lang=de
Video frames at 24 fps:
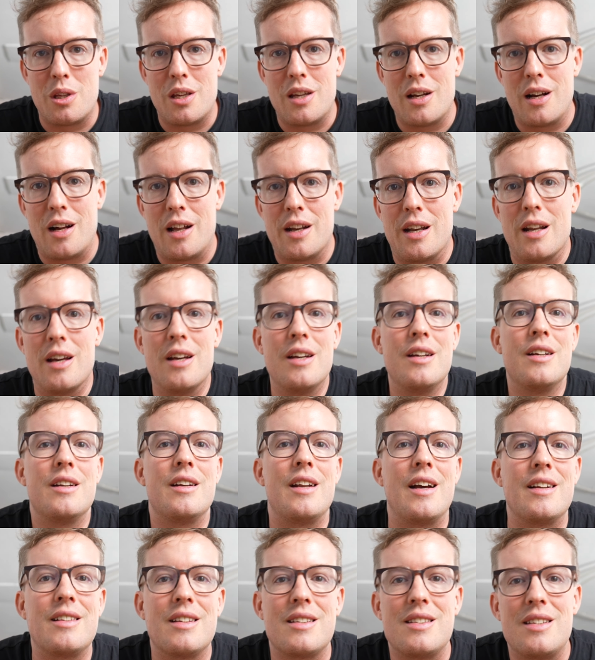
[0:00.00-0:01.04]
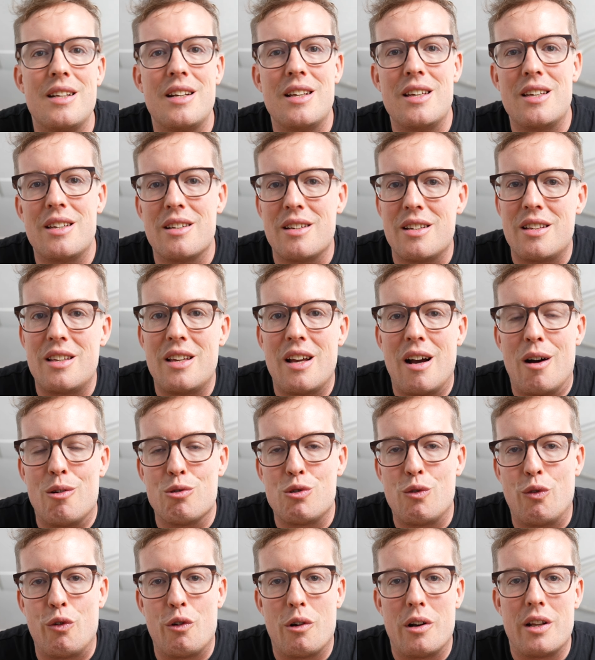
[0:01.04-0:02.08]
hier an. Nein, das sind nicht äh, die
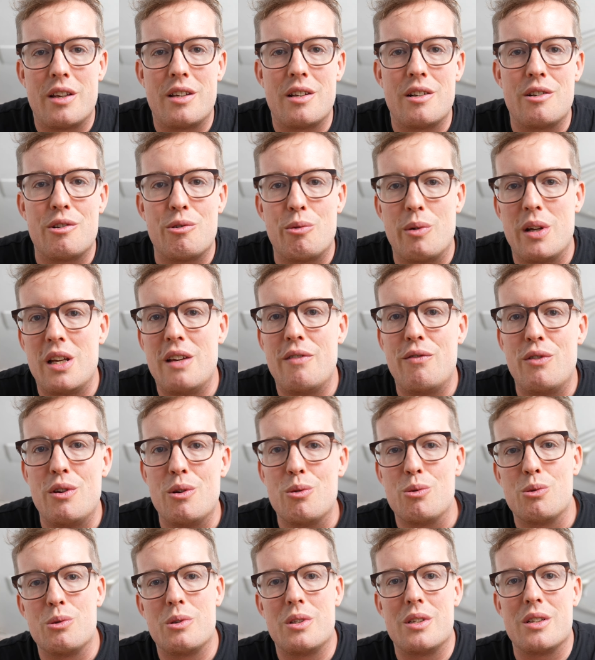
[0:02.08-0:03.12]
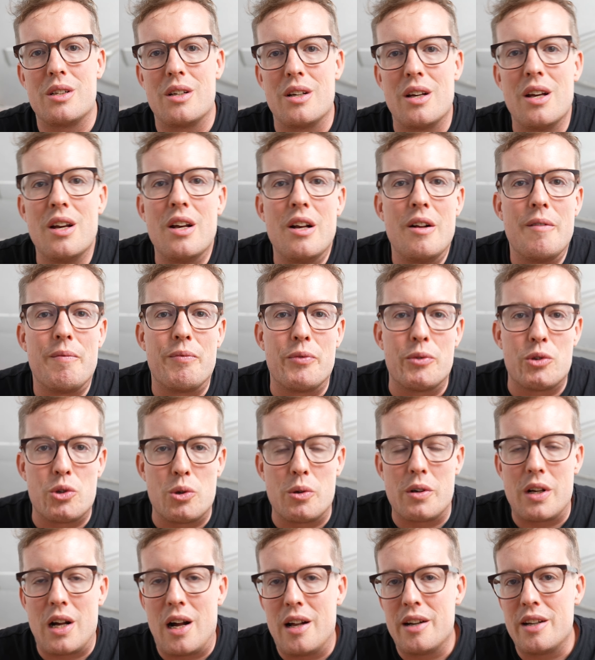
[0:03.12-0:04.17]
ausführlichen Reviews äh, und
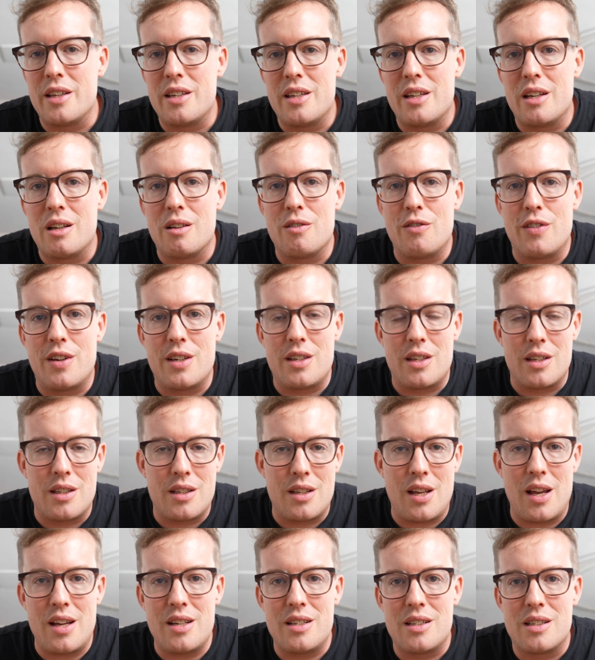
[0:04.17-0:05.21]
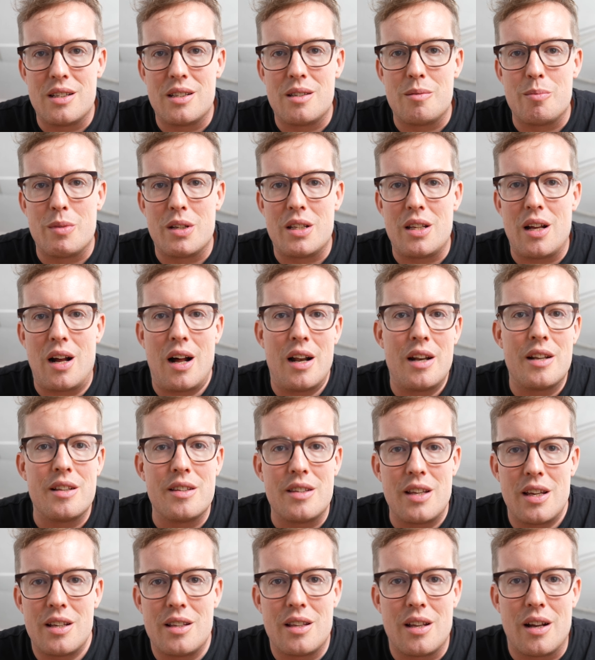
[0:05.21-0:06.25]
schon gar nicht irgendwelche Tests mit allen
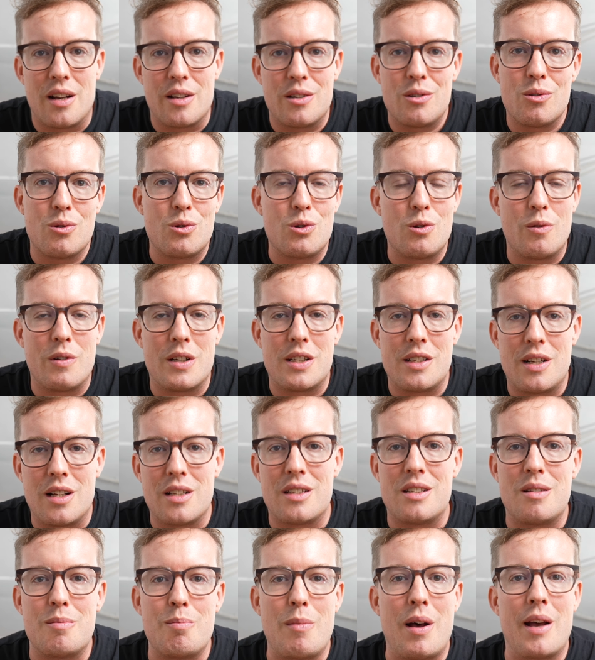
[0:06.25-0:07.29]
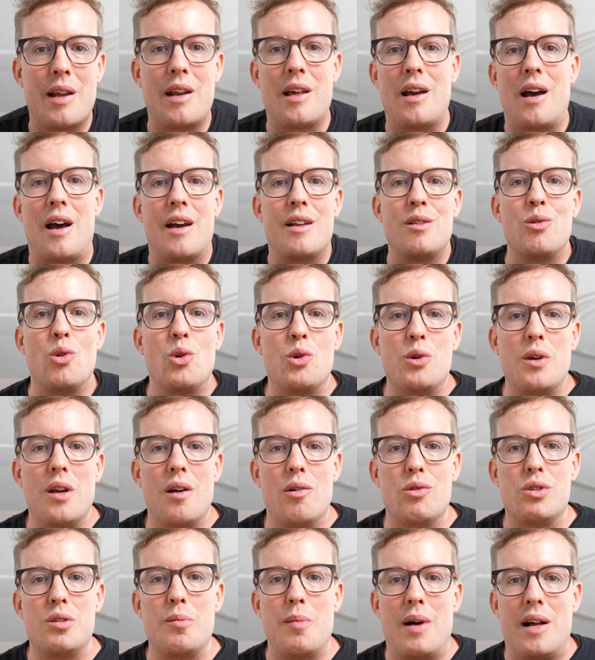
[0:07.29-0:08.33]
Details und sowas. Nein, das sind meine Eindrücke
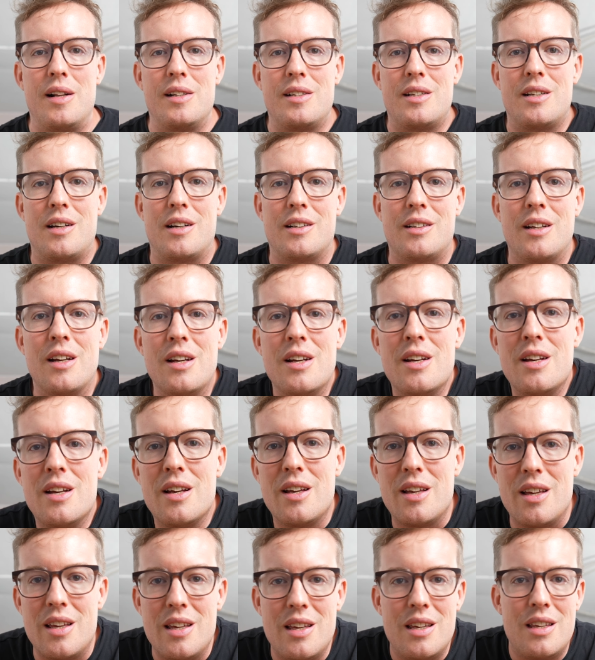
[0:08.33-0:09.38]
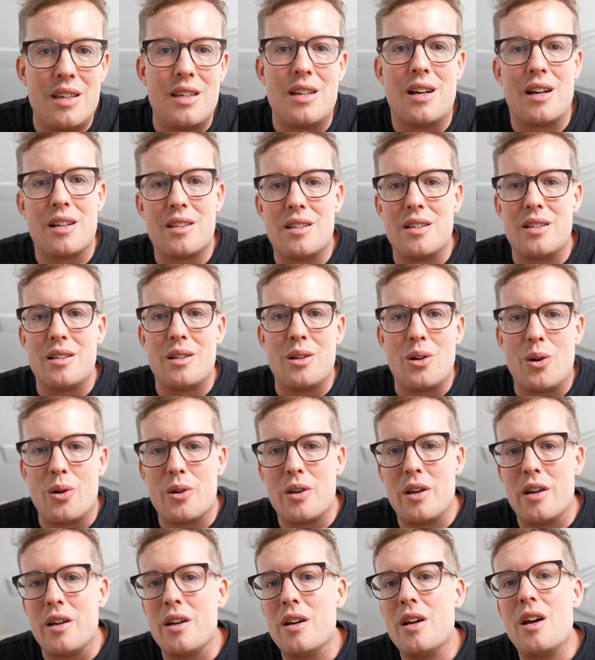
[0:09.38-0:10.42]
aus dem Alltag. Ich hatte die
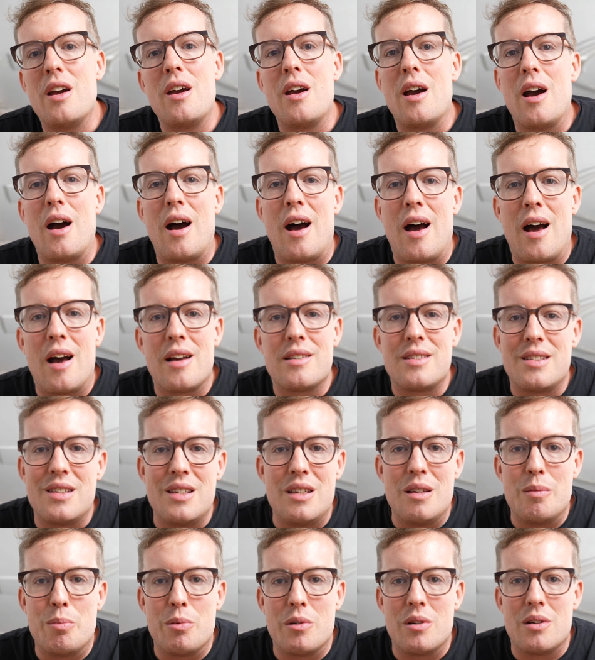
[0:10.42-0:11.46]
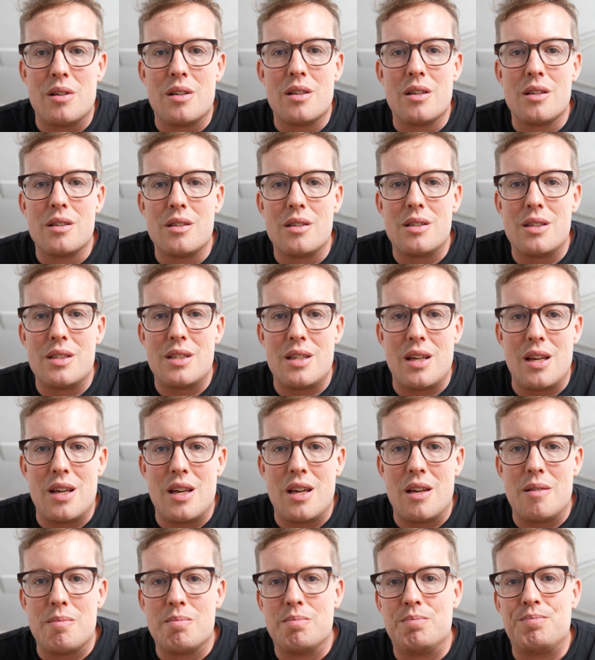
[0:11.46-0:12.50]
neue
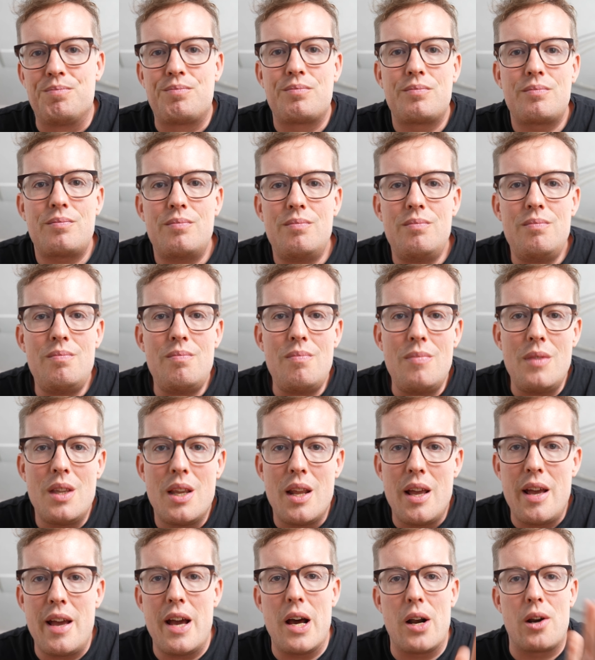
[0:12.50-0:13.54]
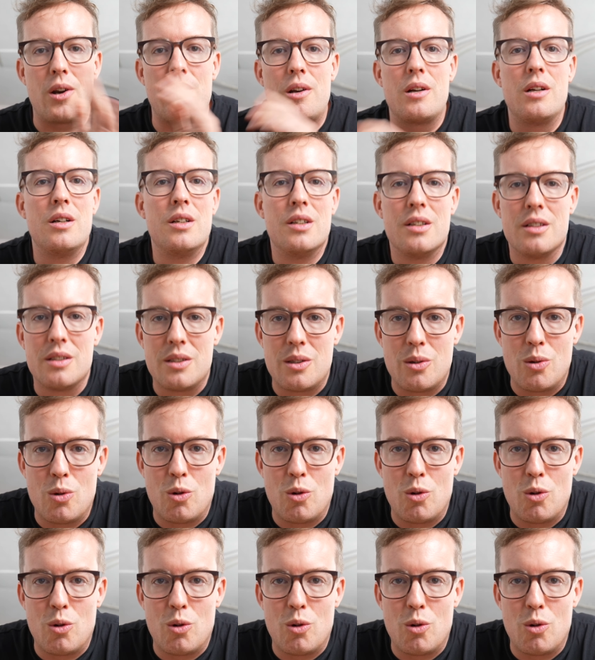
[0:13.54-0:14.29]
A7C R, so